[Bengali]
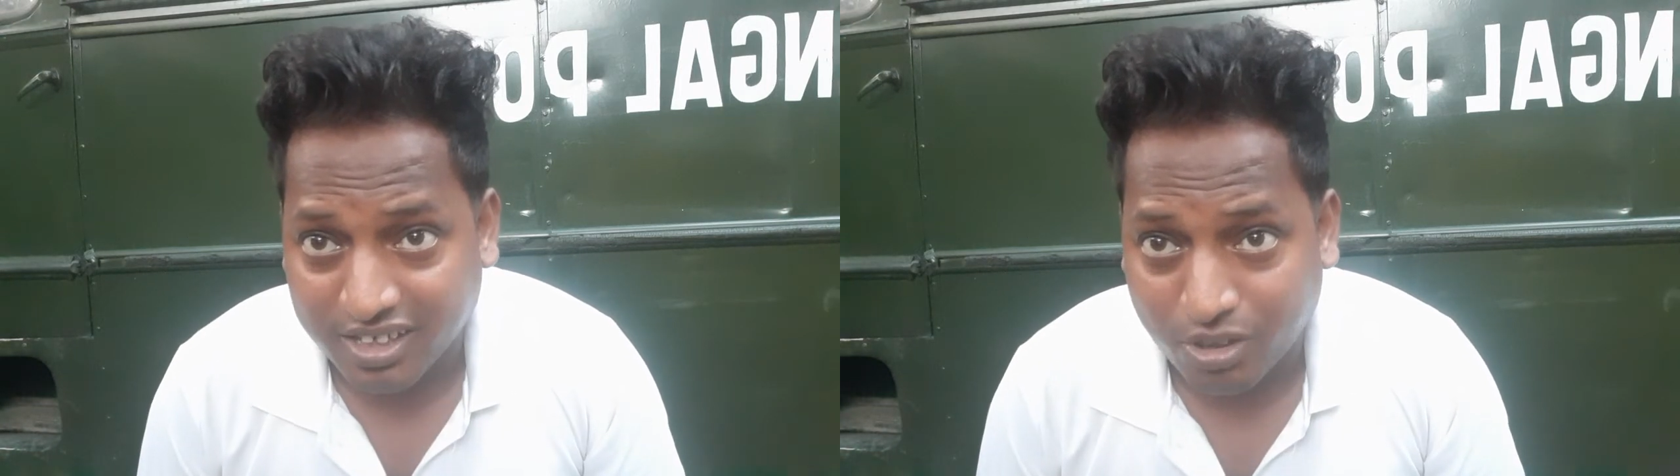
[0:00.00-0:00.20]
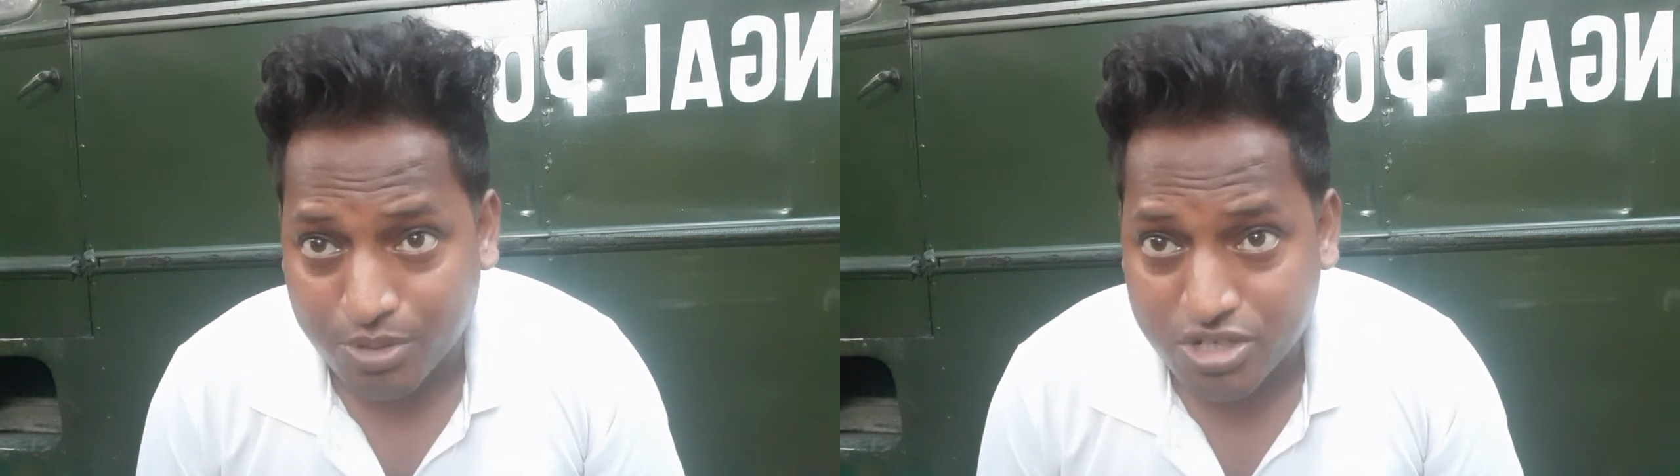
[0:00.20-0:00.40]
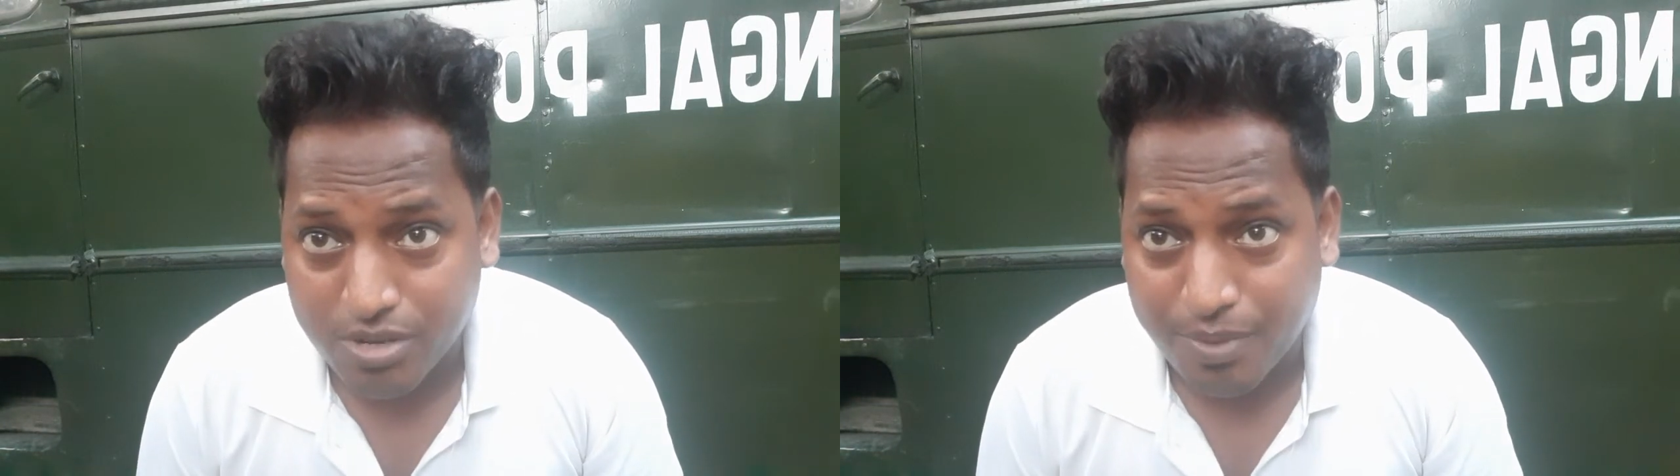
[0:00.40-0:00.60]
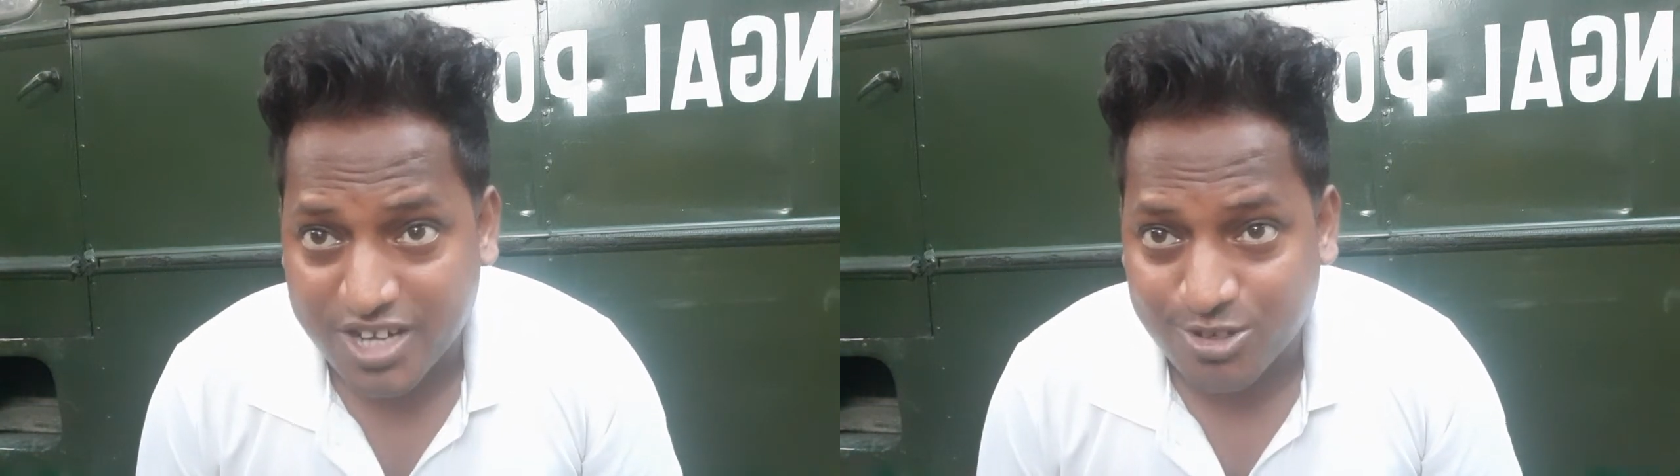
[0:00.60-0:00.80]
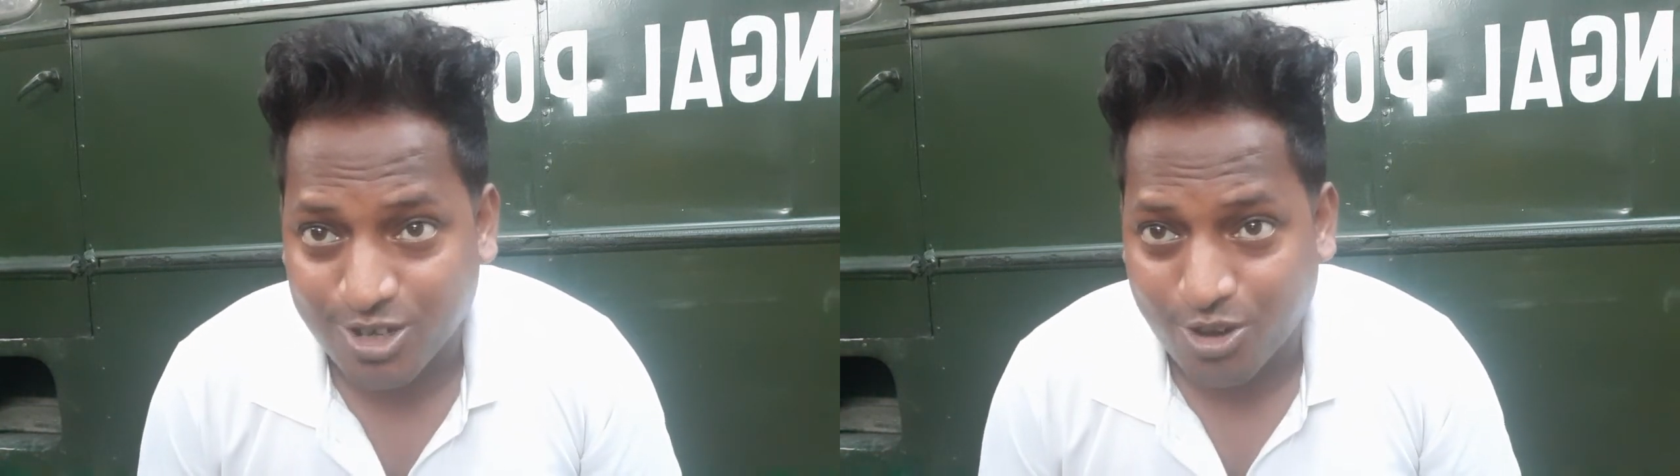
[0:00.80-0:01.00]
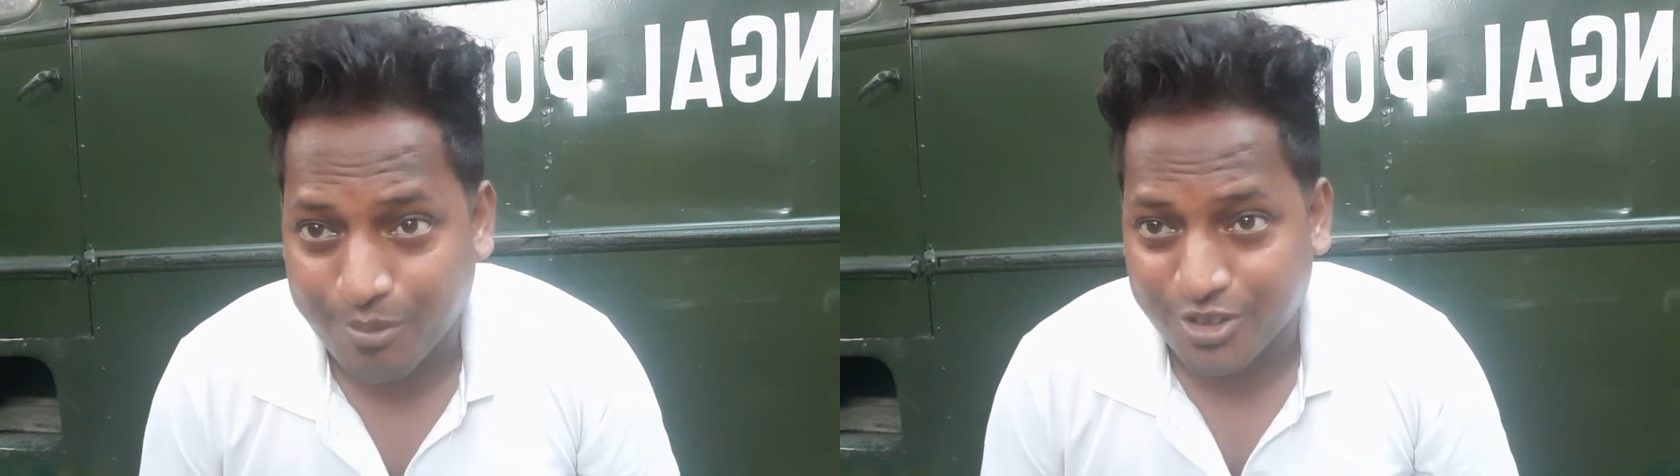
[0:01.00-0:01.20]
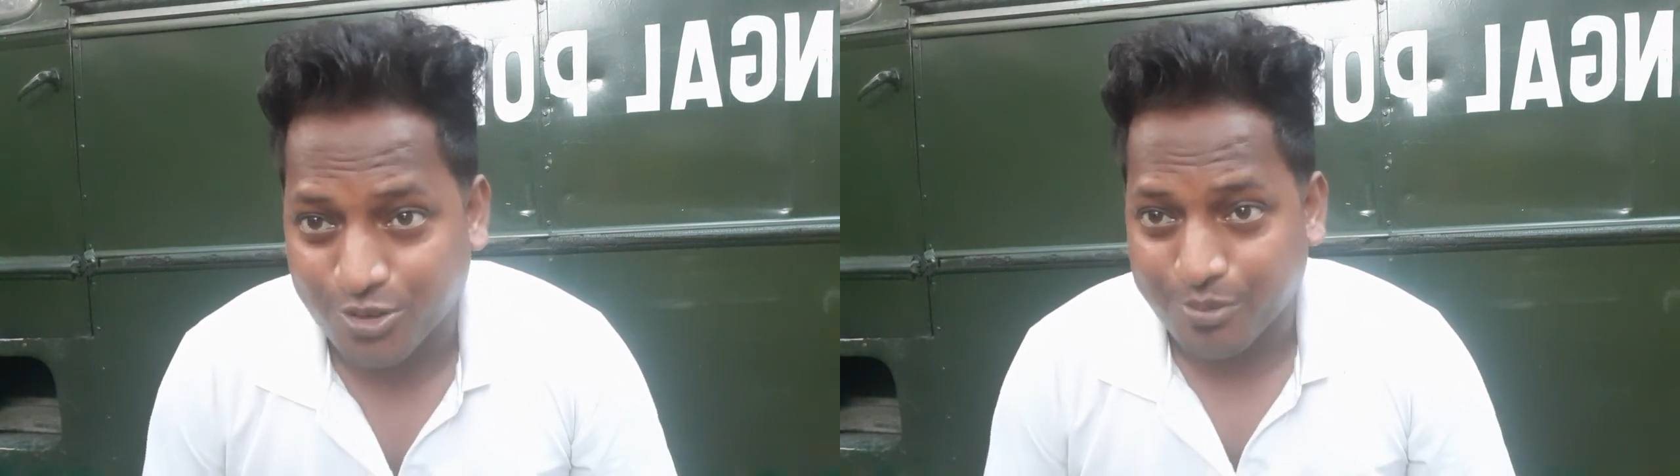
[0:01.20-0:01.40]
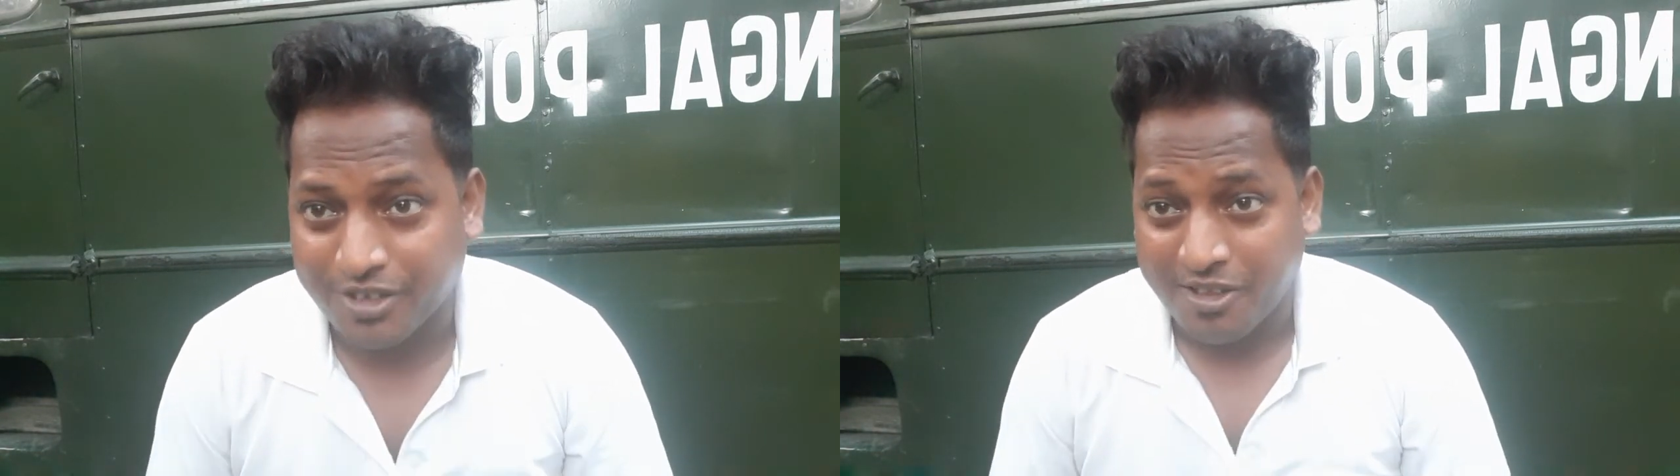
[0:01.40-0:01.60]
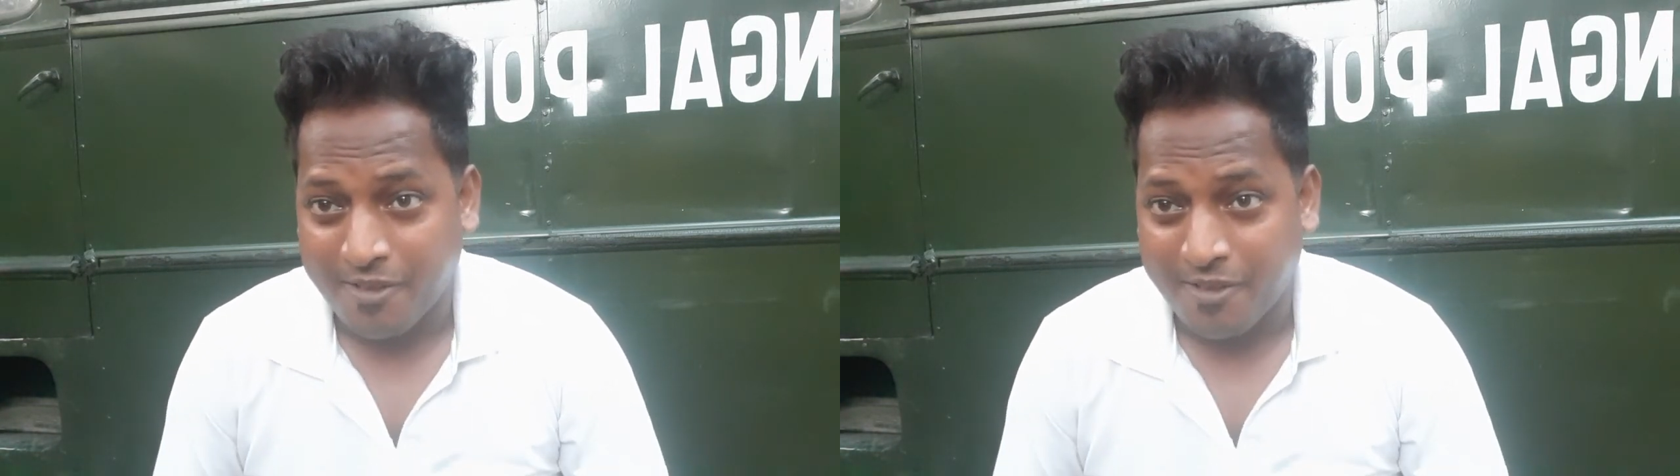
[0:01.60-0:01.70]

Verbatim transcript: দিলে অবশ্যই পাস করলে কমেন্ট করবেন